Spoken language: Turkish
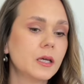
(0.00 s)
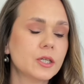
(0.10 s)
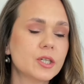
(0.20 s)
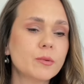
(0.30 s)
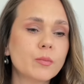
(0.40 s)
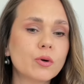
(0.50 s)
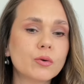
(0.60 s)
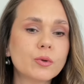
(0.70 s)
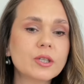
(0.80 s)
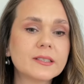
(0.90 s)
Şimdi bu,
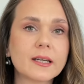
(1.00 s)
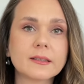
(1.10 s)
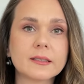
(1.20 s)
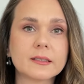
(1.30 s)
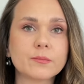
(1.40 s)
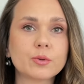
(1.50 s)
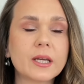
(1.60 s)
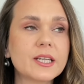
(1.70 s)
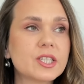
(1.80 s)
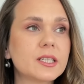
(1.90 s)
bu insanların, bu
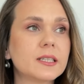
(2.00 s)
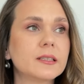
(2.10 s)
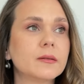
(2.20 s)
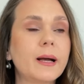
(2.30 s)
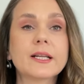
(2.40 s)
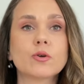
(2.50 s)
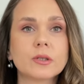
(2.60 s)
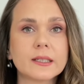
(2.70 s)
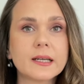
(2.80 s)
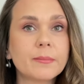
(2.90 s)
gençlerin belki
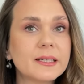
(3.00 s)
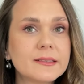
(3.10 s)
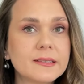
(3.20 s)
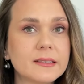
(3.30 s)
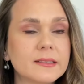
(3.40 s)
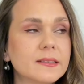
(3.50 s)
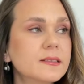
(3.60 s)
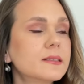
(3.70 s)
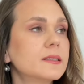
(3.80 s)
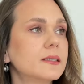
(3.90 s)
onlardan
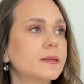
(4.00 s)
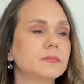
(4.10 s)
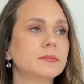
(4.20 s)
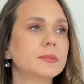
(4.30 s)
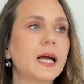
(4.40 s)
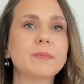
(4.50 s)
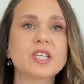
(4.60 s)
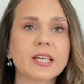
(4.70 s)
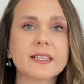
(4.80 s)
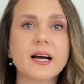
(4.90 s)
birisinizdir. E, yani bir
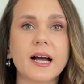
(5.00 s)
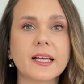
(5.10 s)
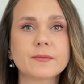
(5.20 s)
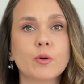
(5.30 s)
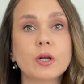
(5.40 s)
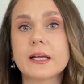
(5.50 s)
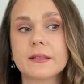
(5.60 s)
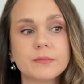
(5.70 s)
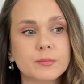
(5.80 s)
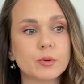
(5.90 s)
şekilde hayat
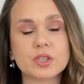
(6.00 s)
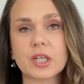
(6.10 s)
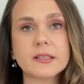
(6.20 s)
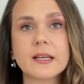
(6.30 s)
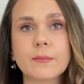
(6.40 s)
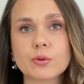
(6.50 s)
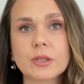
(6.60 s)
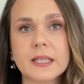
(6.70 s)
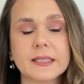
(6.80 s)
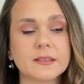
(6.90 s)
böyle şartlar bunu
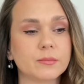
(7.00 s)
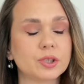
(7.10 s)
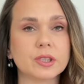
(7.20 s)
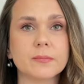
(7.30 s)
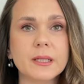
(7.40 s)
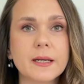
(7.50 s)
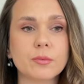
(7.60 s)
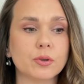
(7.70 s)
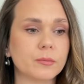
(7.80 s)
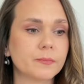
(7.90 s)
gerektirmiştir.
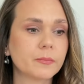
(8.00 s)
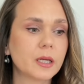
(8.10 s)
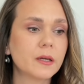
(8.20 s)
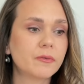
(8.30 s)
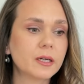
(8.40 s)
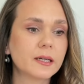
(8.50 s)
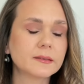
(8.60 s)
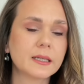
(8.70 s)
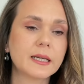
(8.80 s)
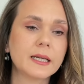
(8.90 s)
Bilemiyorum.
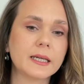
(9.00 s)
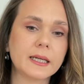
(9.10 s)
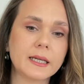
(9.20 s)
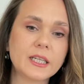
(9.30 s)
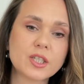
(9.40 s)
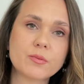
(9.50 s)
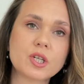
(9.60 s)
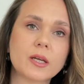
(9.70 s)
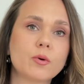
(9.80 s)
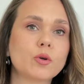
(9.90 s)
Fakat e, hiçbir
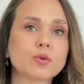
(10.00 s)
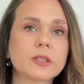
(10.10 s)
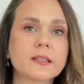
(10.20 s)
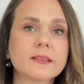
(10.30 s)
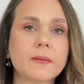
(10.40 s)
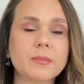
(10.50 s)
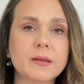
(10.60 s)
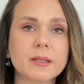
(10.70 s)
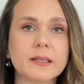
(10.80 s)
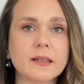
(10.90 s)
şeyi böyle uzaktan
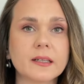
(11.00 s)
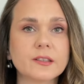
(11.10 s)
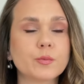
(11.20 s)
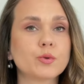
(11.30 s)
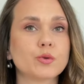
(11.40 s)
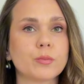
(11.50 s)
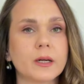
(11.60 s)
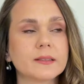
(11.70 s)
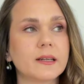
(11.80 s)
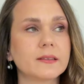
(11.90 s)
bilmeden atıp
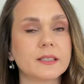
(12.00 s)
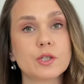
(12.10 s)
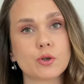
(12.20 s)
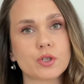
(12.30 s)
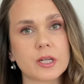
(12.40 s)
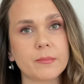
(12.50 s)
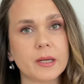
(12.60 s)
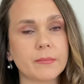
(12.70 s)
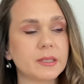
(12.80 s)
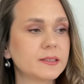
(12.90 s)
tutmaktan hiç
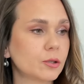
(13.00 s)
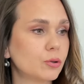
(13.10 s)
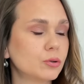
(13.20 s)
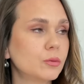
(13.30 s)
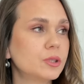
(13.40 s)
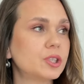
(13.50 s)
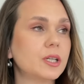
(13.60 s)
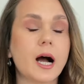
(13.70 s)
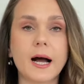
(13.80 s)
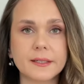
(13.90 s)
hoşlanmayan bir insan olduğum için
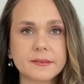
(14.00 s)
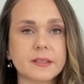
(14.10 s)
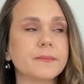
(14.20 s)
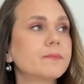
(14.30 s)
artı